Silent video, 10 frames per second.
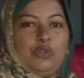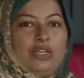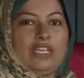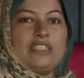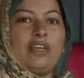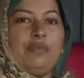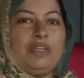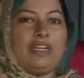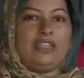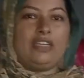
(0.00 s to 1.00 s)
भी जो है ना इसका
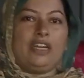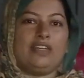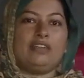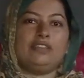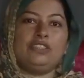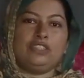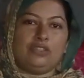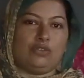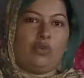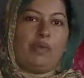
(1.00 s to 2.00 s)
भी कर देना
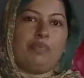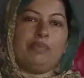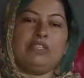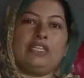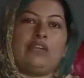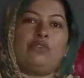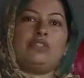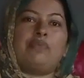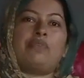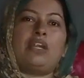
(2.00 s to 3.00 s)
है तो आपने मेरे चैनल
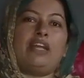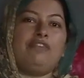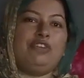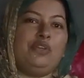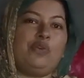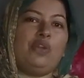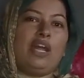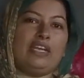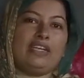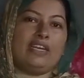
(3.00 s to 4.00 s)
को सब्सक्राइब वीडियो को
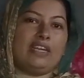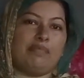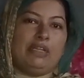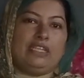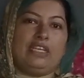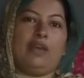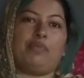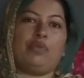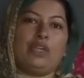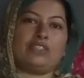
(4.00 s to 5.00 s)
लाइक करना है मिलते हैं
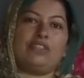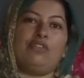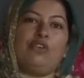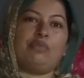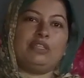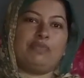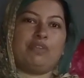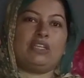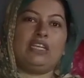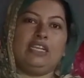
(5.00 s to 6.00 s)
आपको नेक्स्ट ब्लॉग में
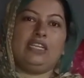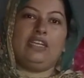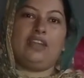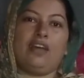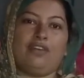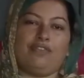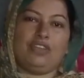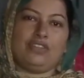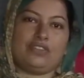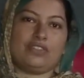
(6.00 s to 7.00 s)
तब तक के लिए अल्लाह
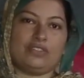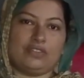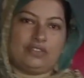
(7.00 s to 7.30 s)
हाफिज़